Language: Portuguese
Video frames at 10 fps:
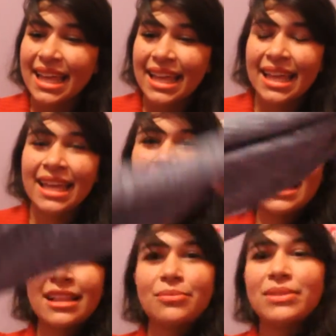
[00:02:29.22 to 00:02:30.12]
e
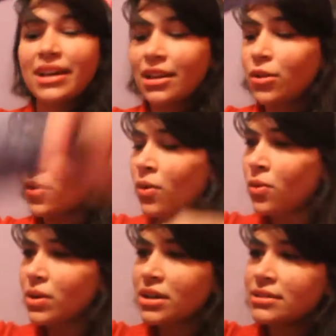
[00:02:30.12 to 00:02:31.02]
ela é manga
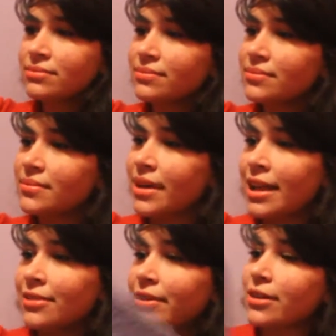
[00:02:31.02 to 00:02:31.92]
longa.
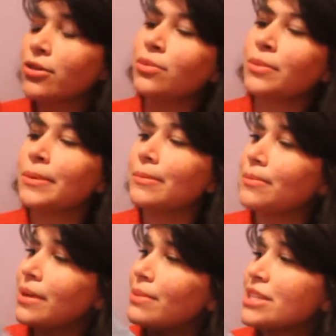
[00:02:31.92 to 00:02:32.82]
Ela fica como
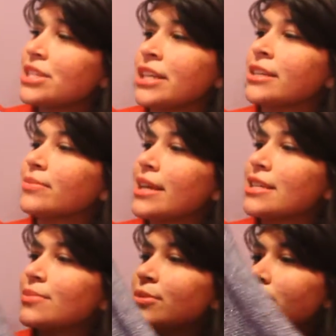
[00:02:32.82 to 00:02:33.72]
uma batinha
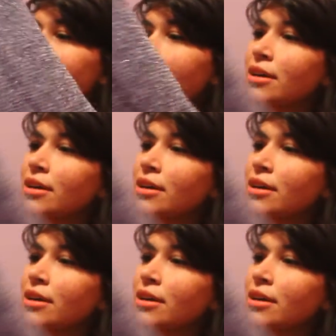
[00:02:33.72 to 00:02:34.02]
mesmo.